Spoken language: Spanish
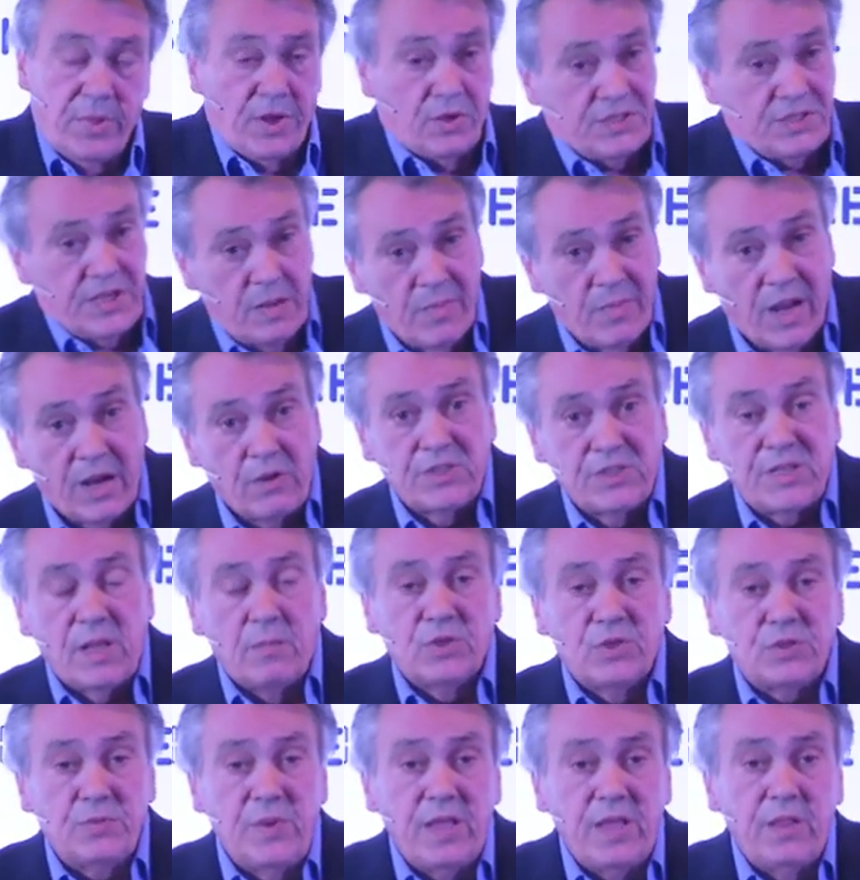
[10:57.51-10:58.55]
Pero sin embargo
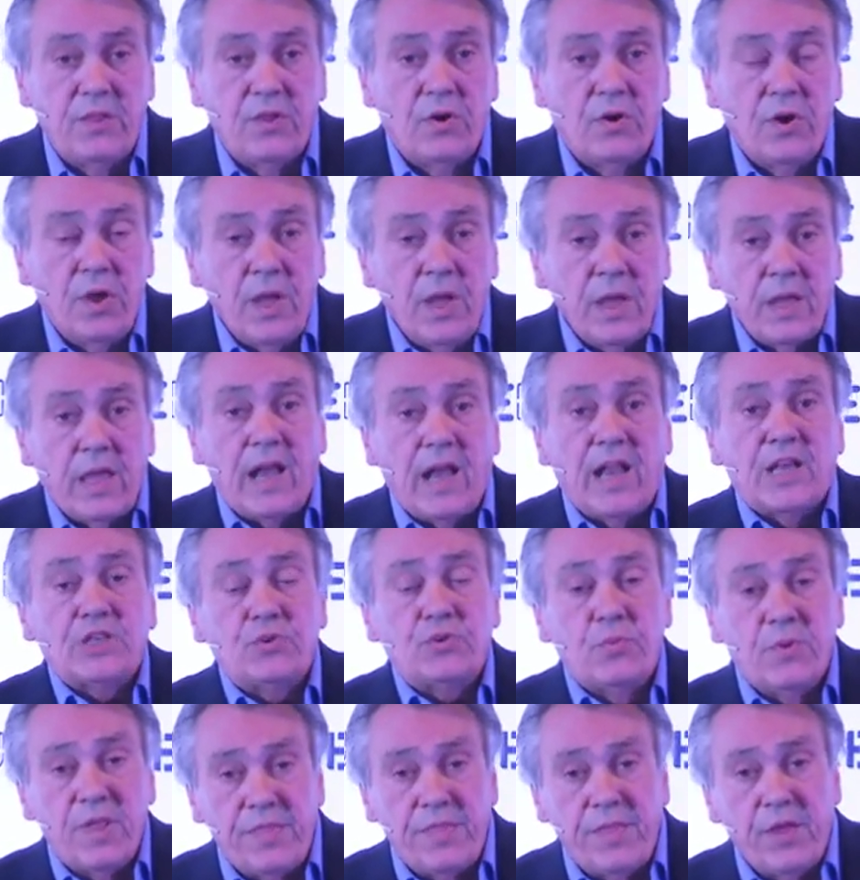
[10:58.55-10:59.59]
estamos viendo que
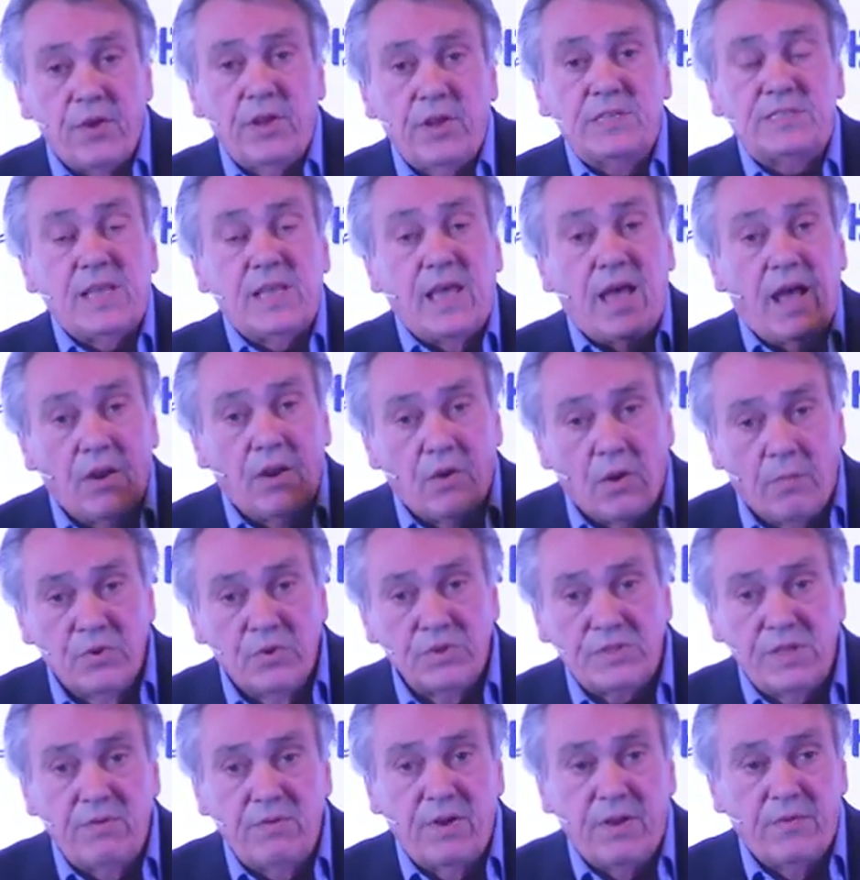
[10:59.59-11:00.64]
las subvenciones al
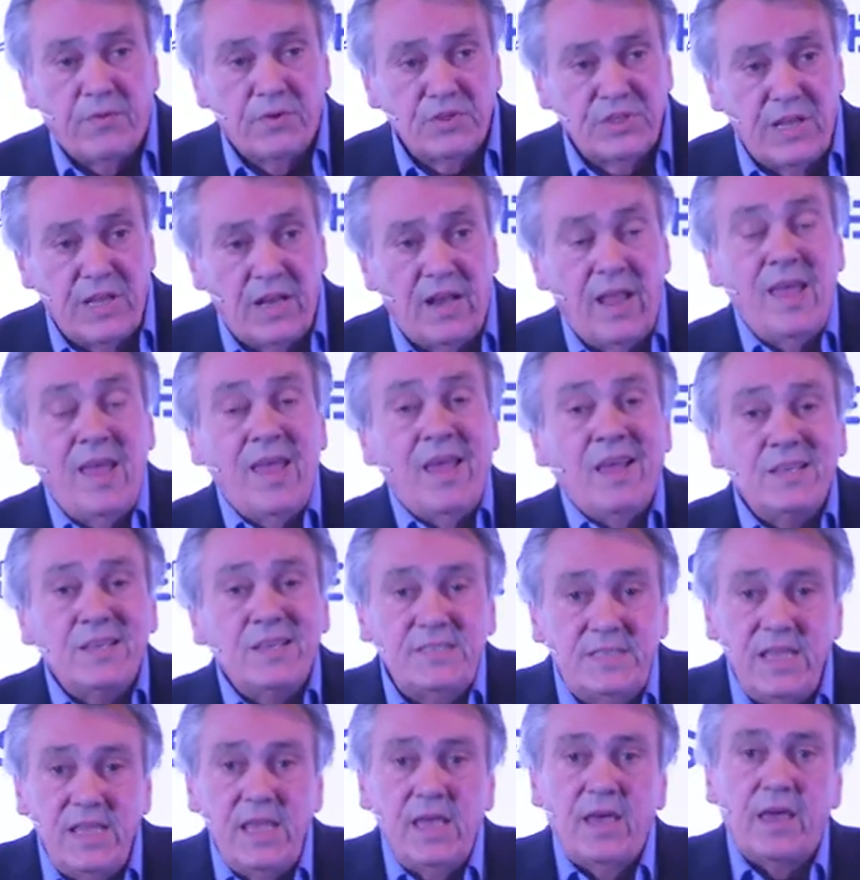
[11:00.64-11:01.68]
combustible fósil
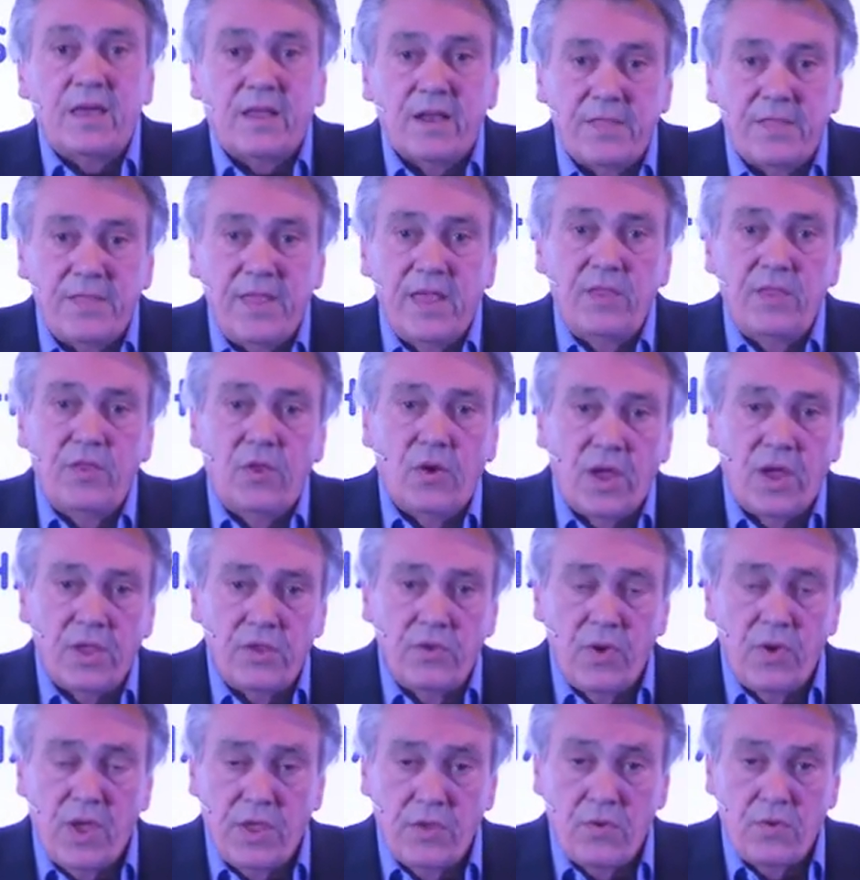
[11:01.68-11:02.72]
sigue creciendo
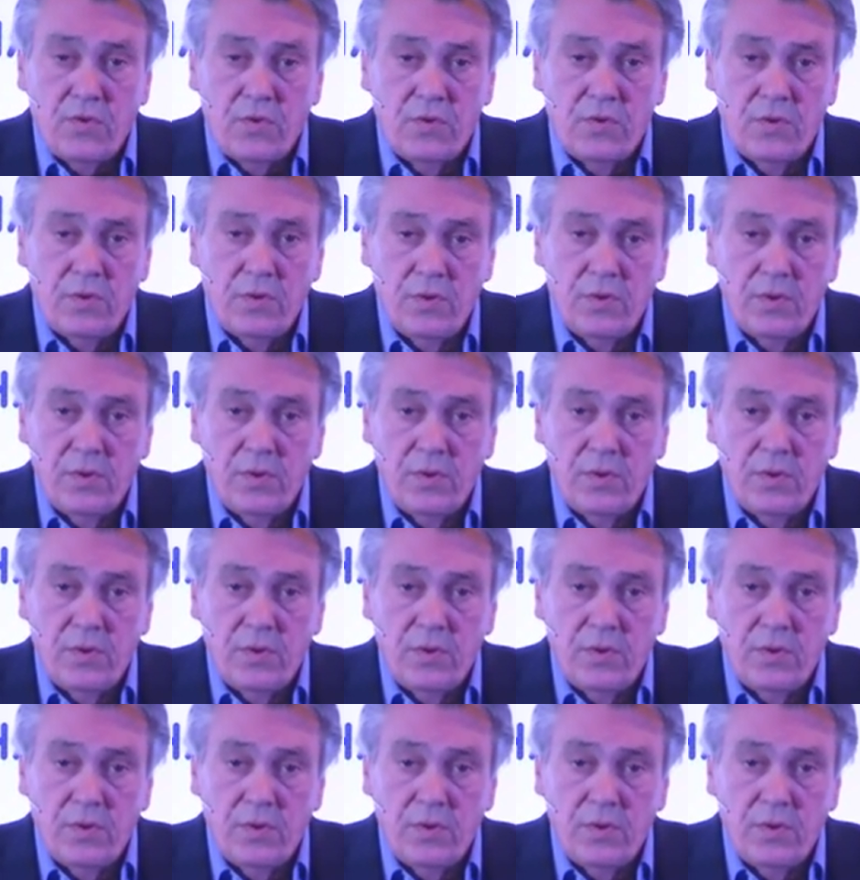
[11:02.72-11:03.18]
año a año.